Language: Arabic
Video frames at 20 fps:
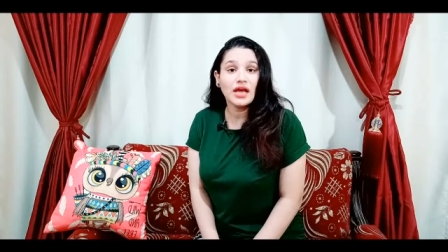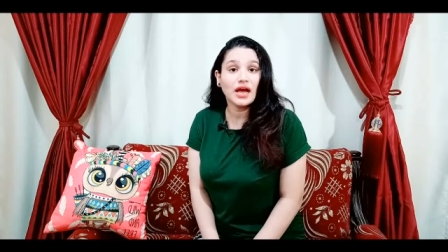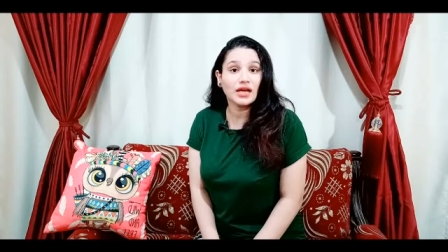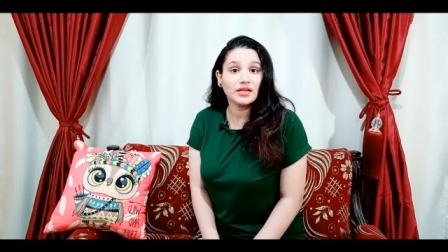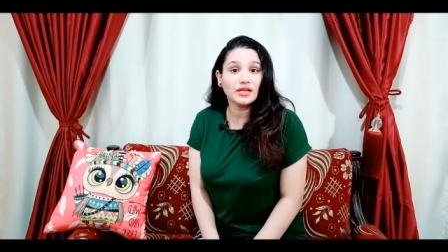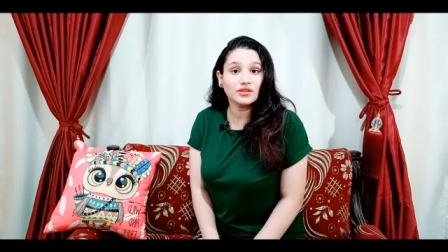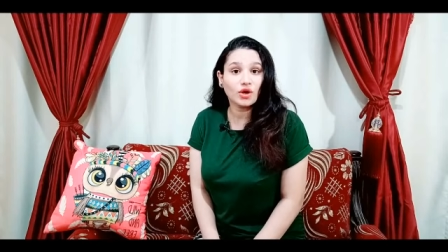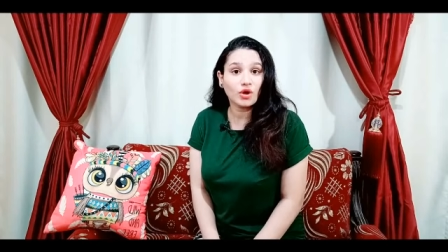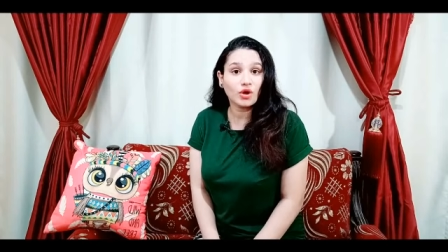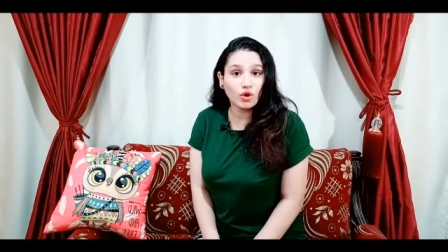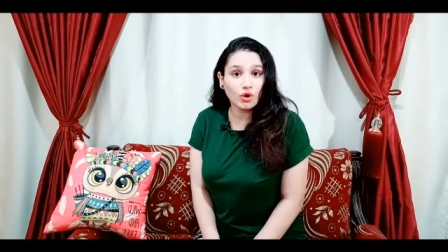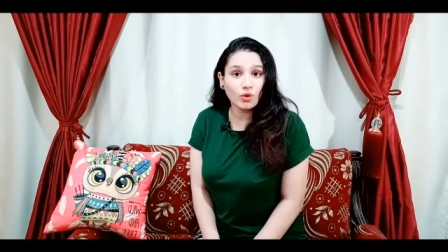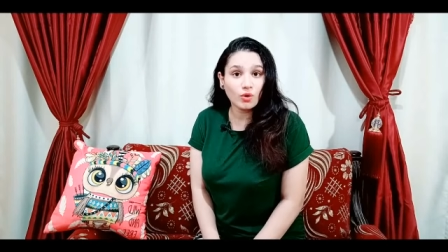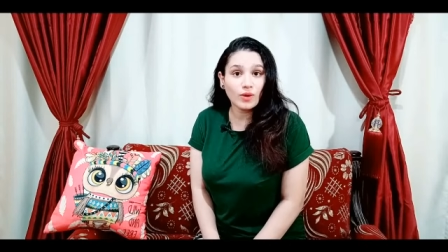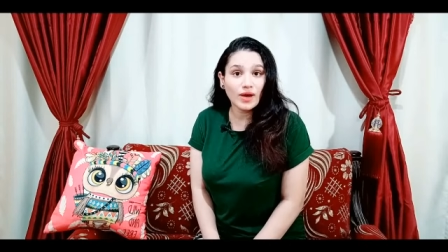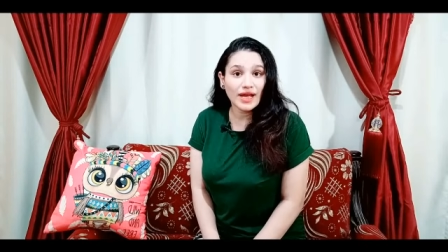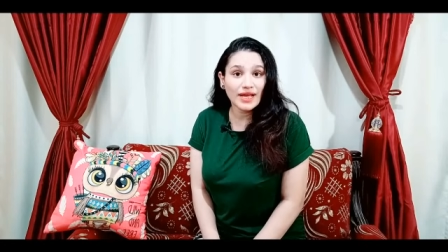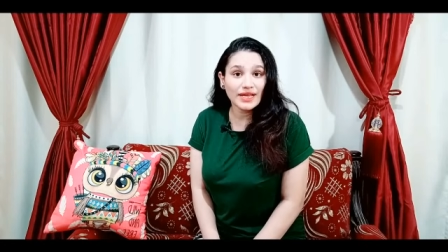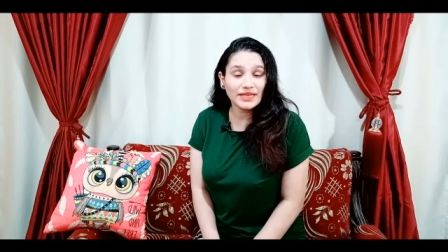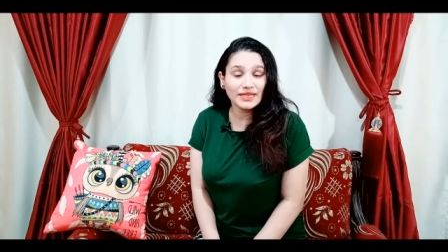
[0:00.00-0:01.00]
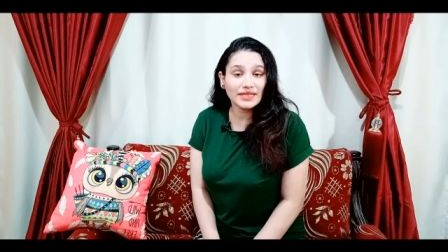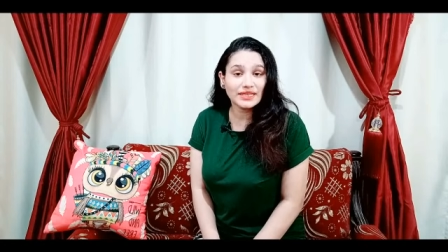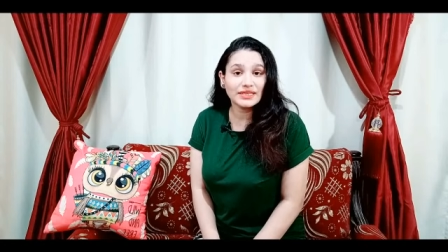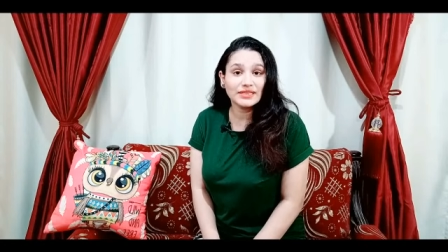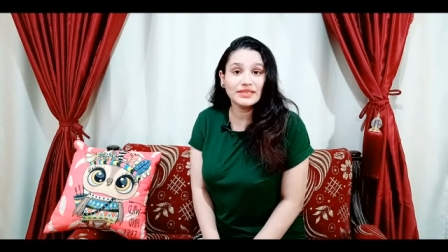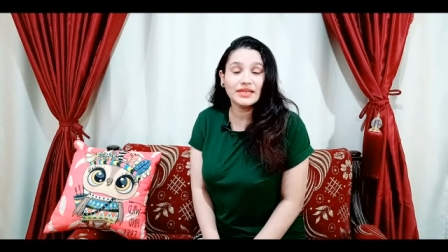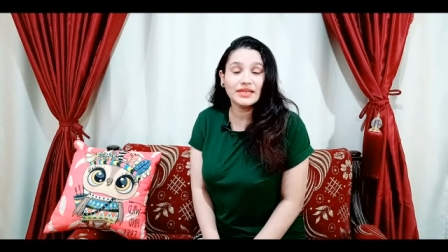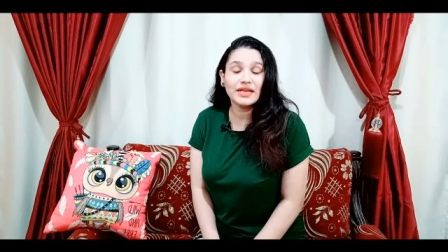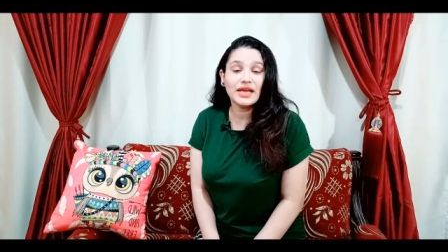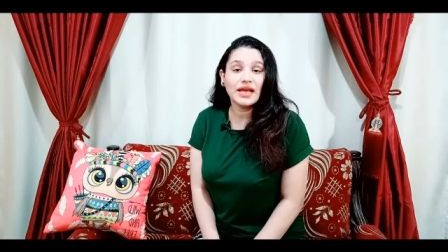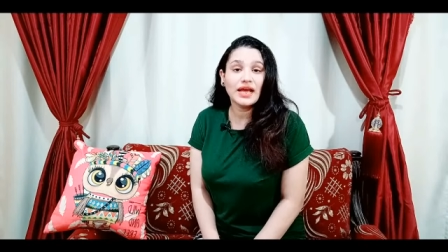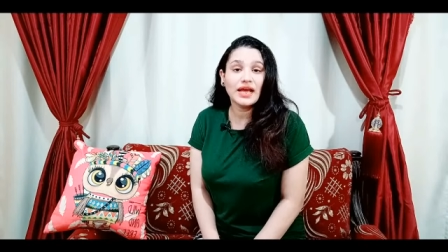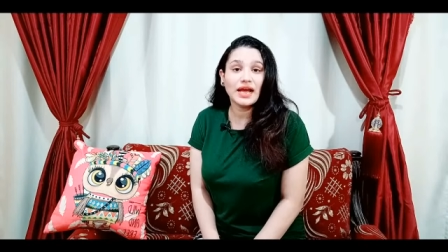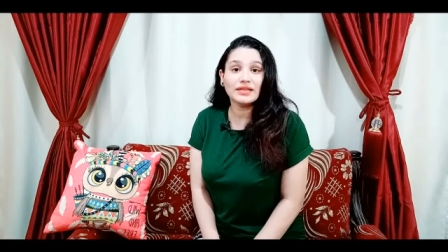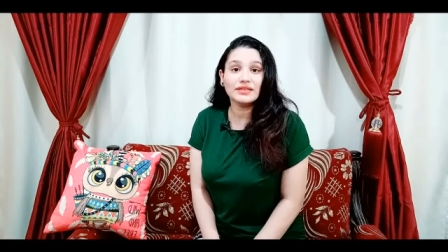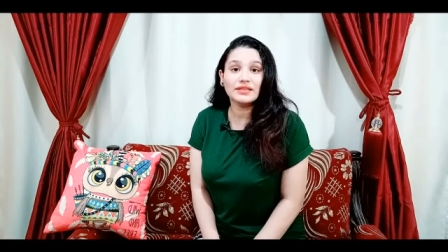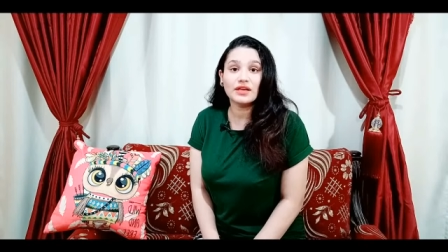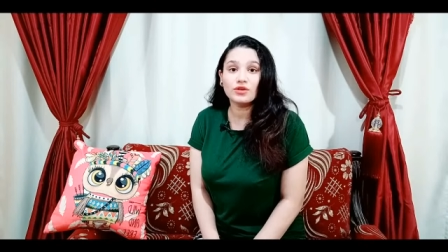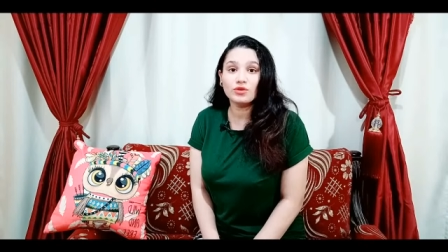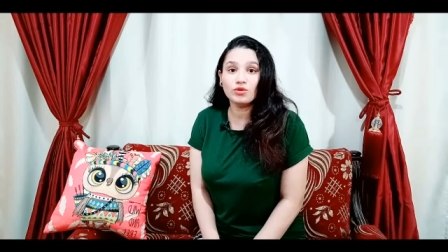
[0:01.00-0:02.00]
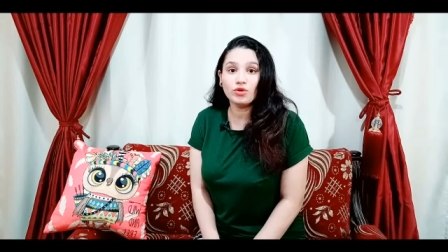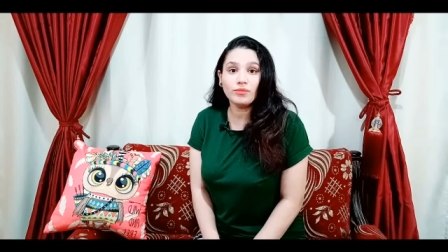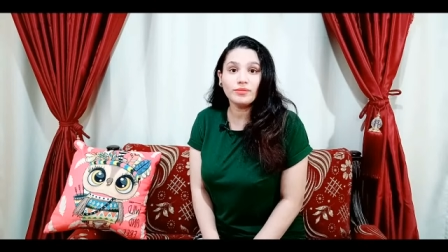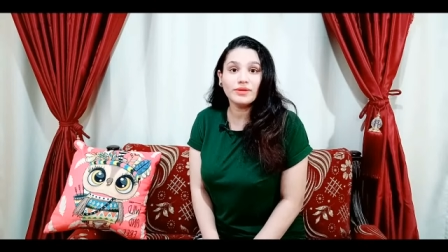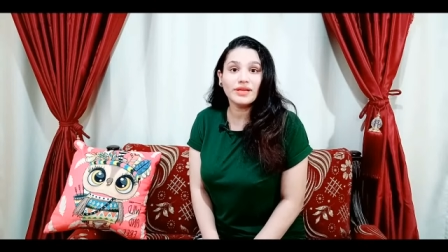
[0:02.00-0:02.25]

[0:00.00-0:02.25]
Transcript: عندك قوه هايله جدا عندك نوع